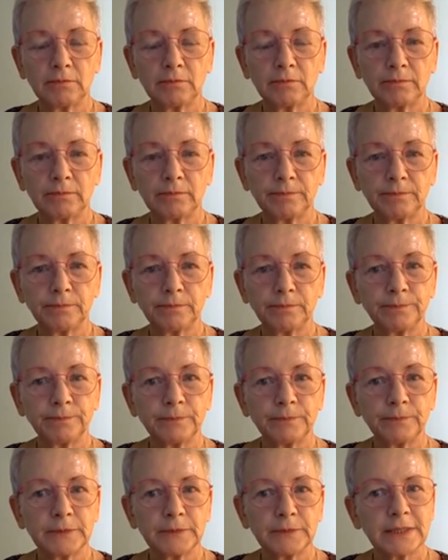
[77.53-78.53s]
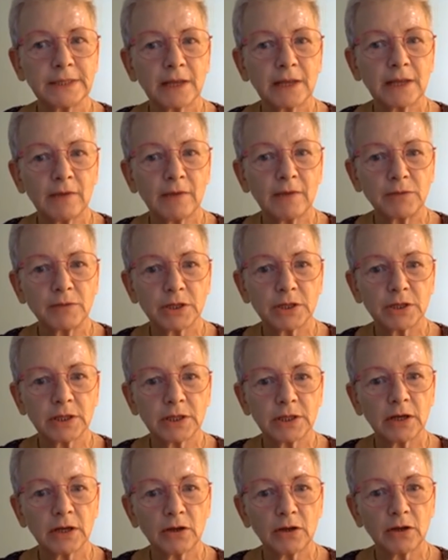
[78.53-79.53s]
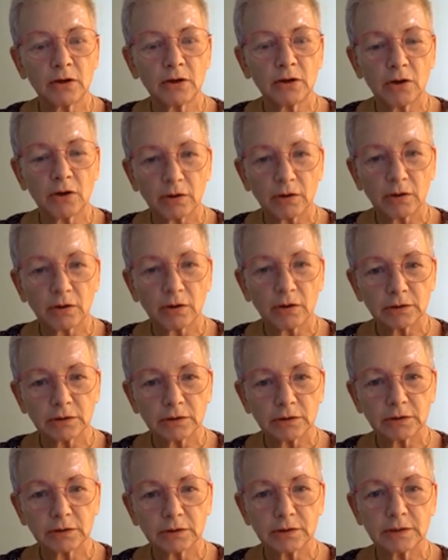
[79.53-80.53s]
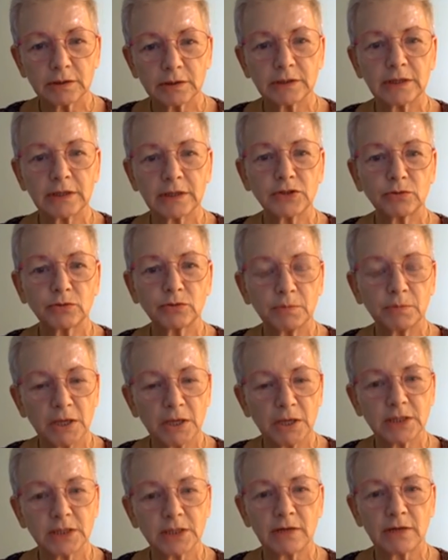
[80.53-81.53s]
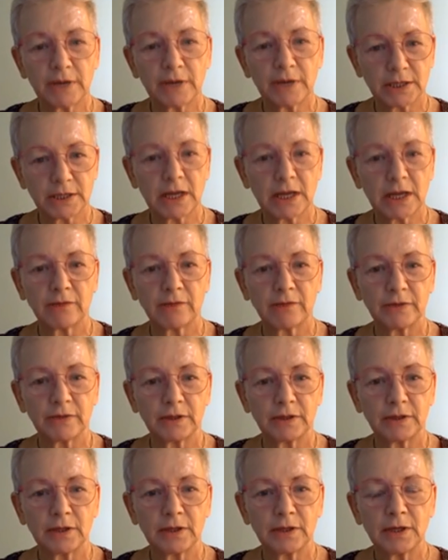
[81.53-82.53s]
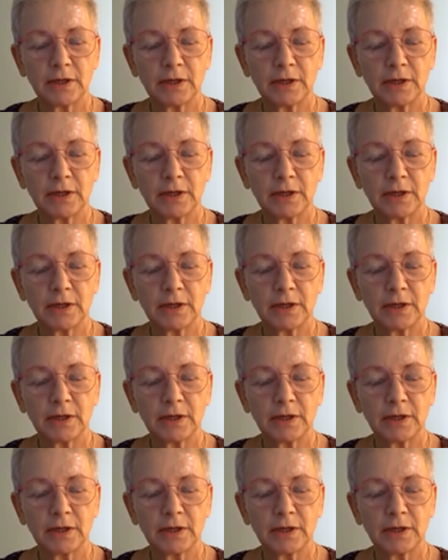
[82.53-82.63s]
I Zastanawiam się, czy ten kot ze śródmieścia Warszawy